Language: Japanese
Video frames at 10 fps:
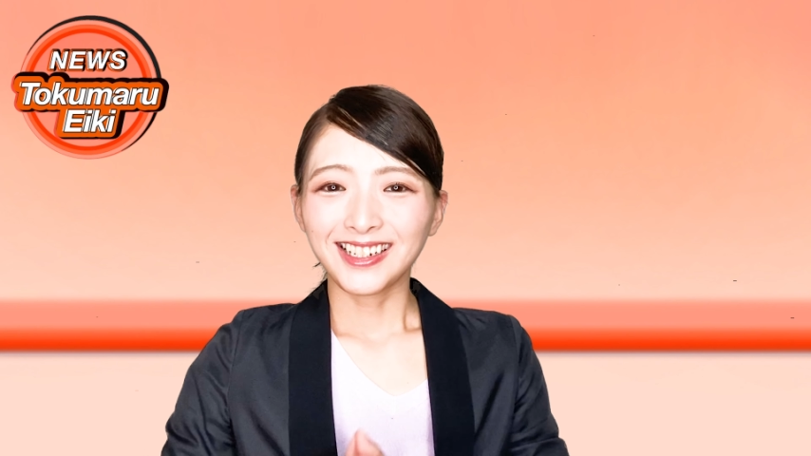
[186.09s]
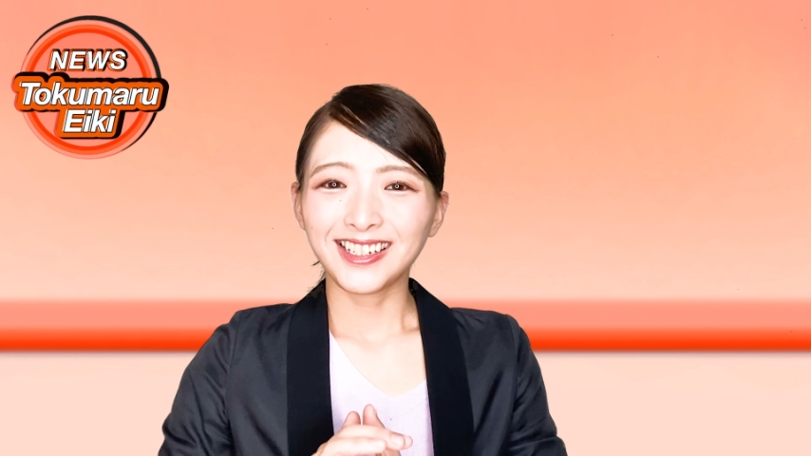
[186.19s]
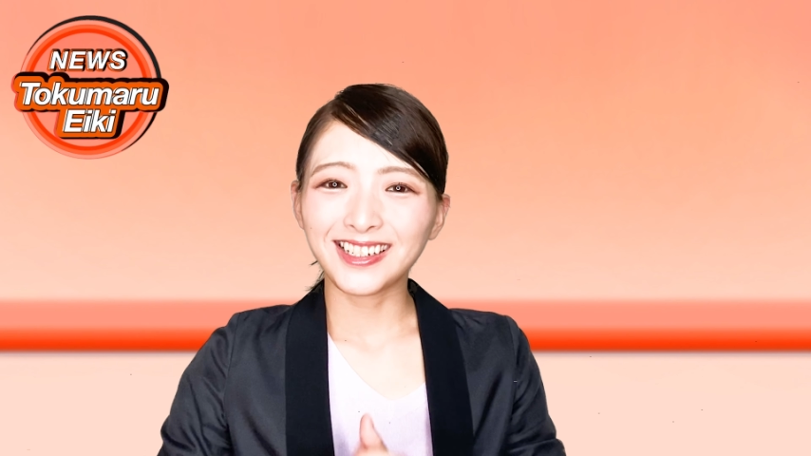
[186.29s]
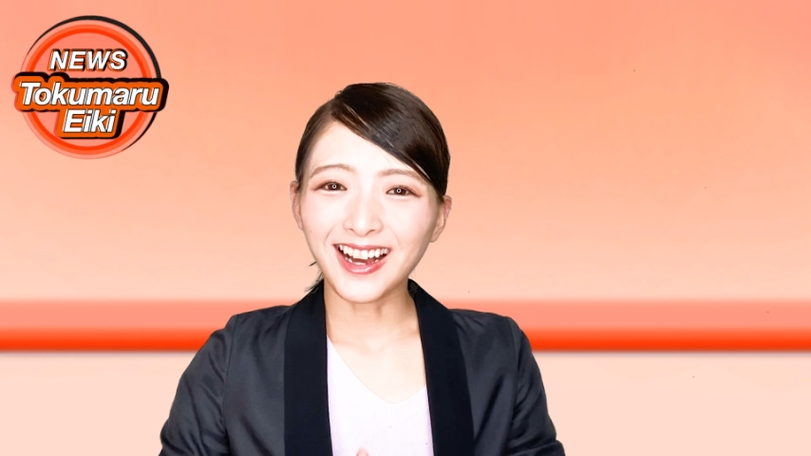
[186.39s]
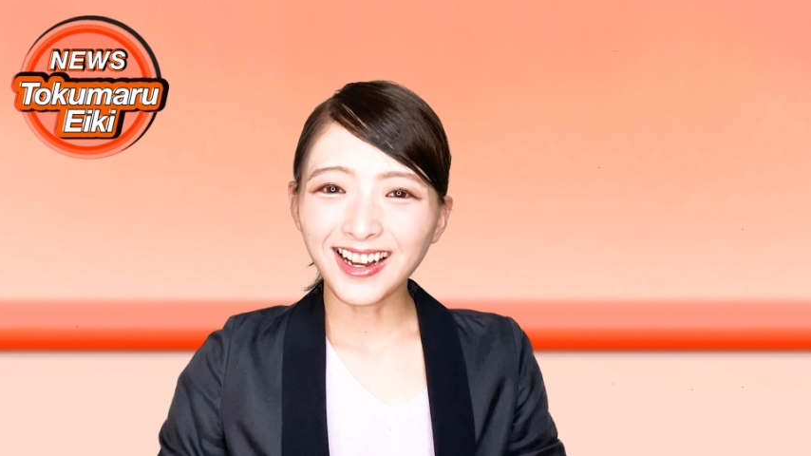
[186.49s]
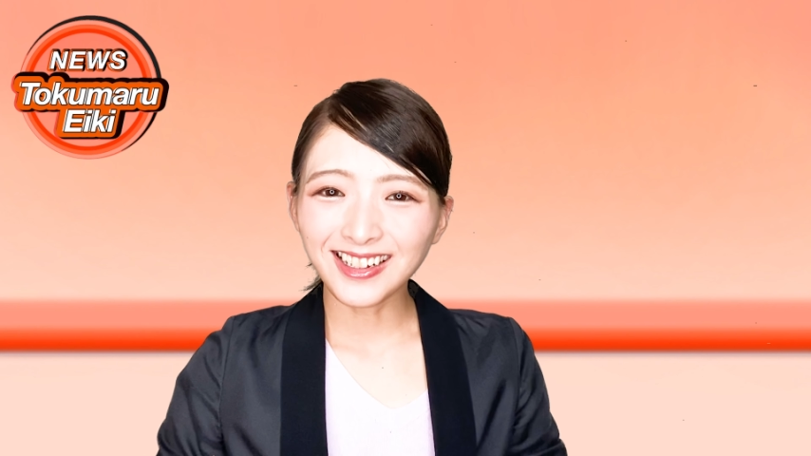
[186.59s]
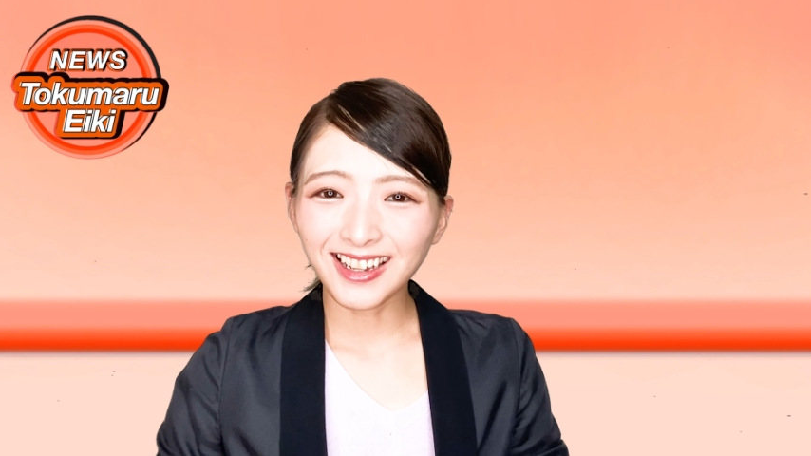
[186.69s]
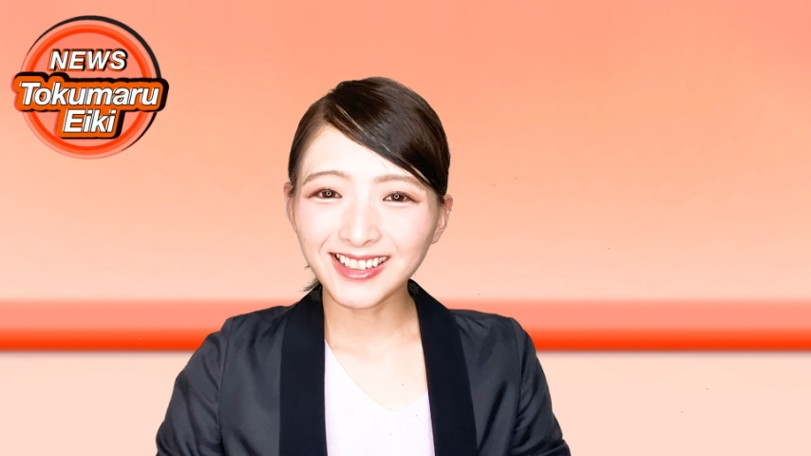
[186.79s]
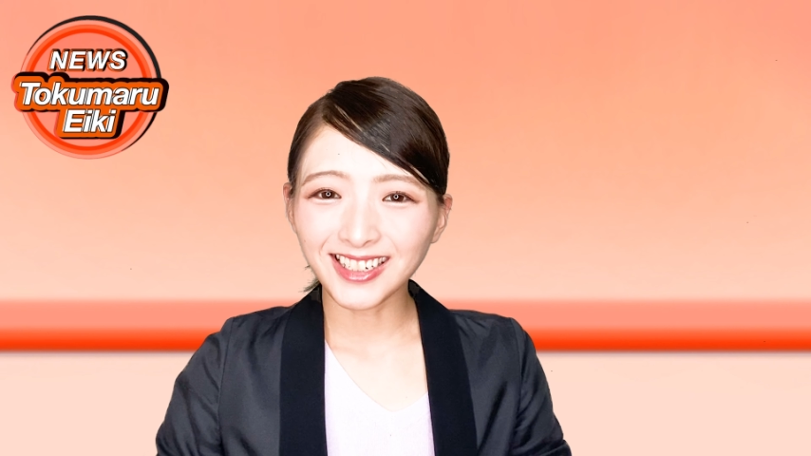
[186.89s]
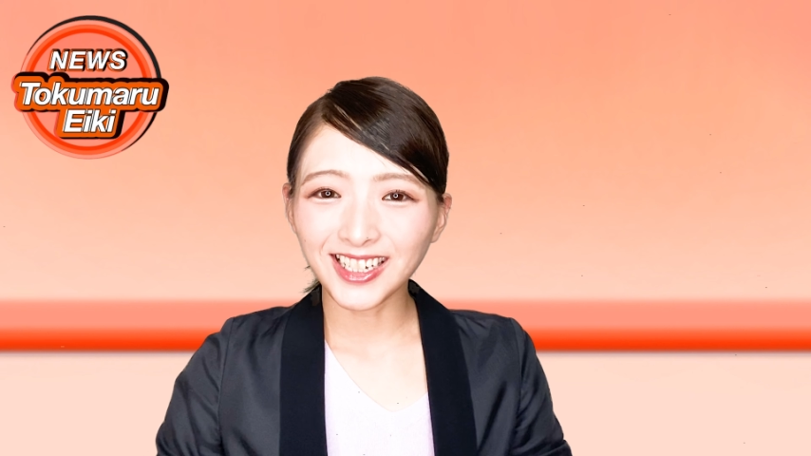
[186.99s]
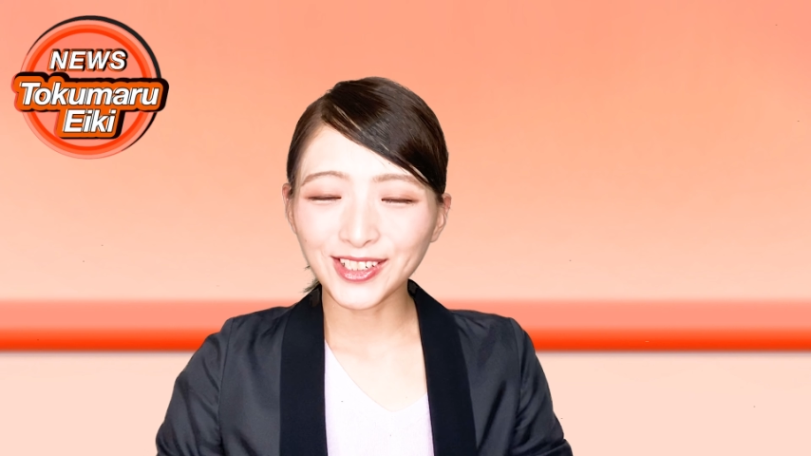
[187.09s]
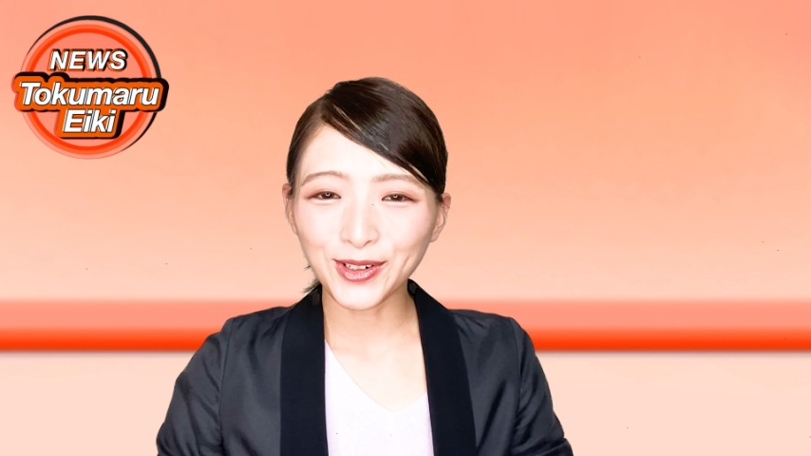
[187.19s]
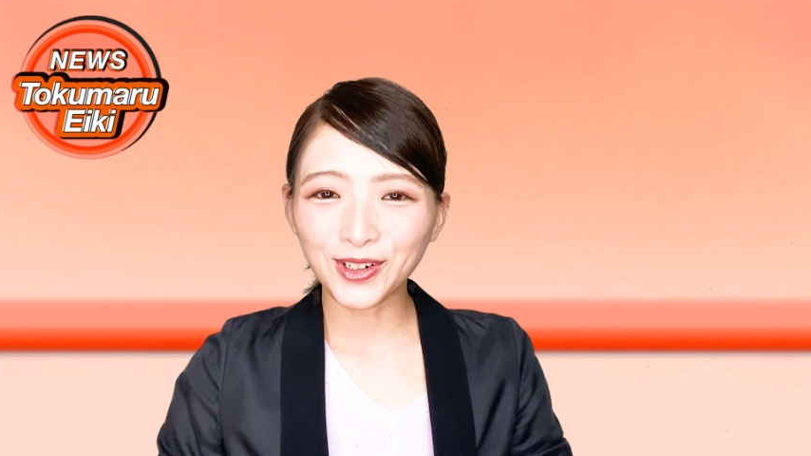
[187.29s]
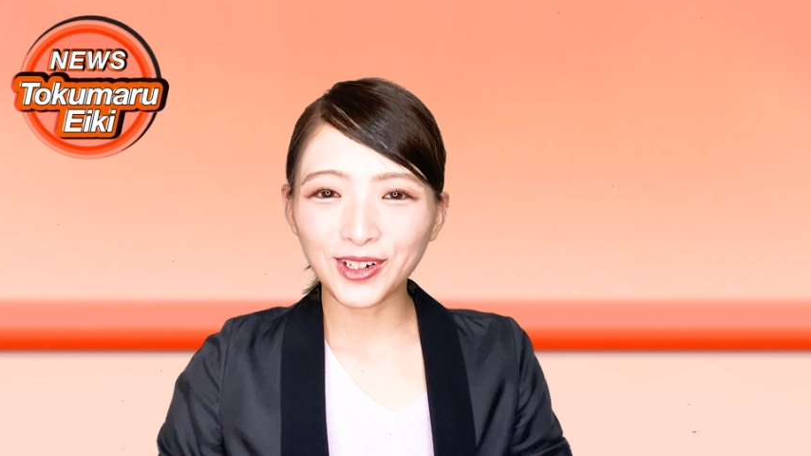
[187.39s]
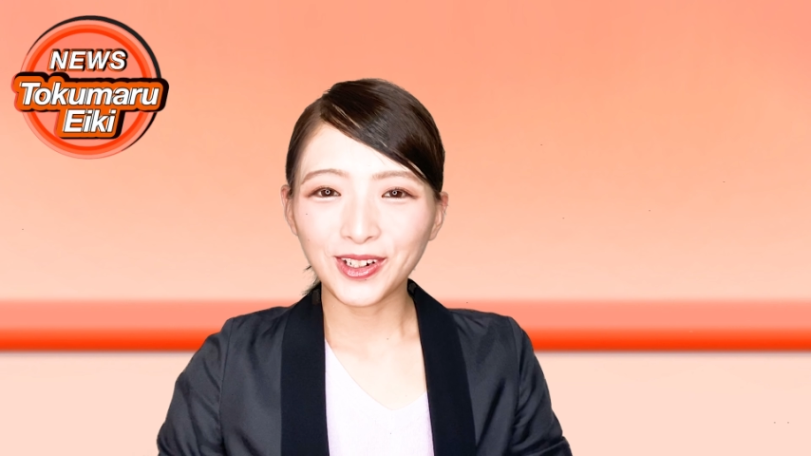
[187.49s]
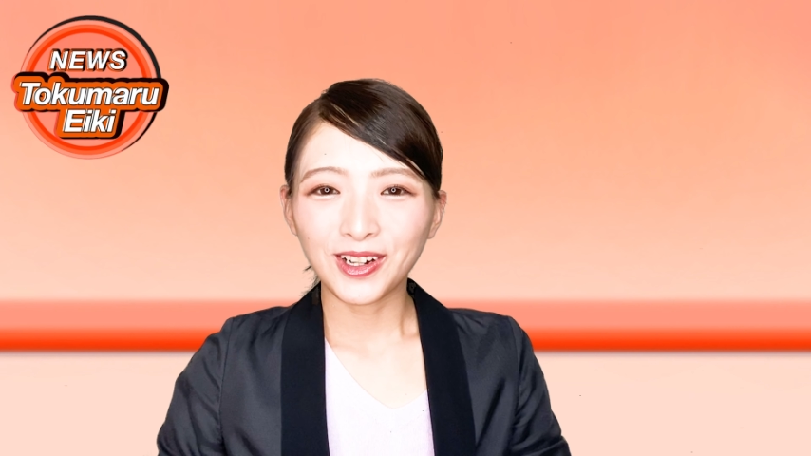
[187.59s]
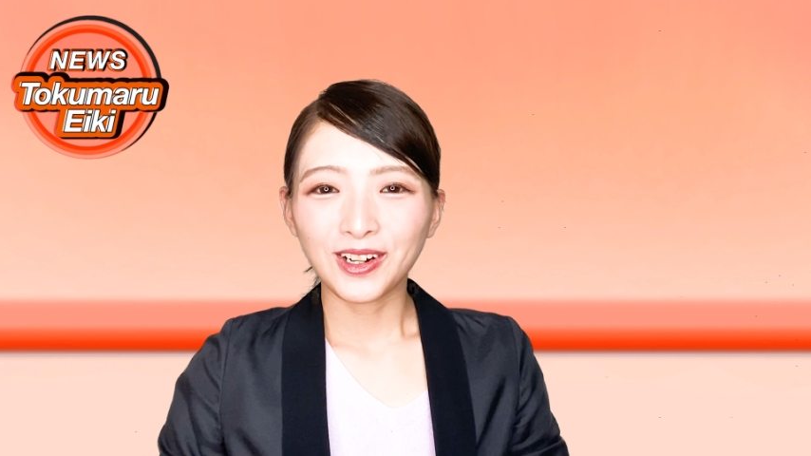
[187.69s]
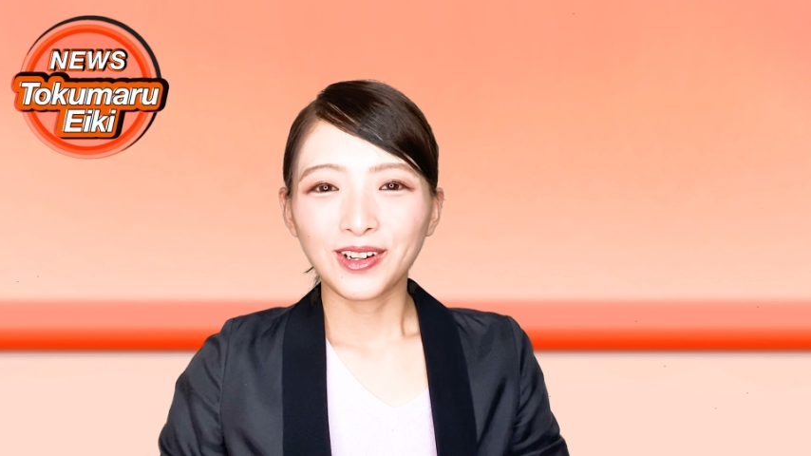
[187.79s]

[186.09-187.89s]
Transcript: いかがだったでしょう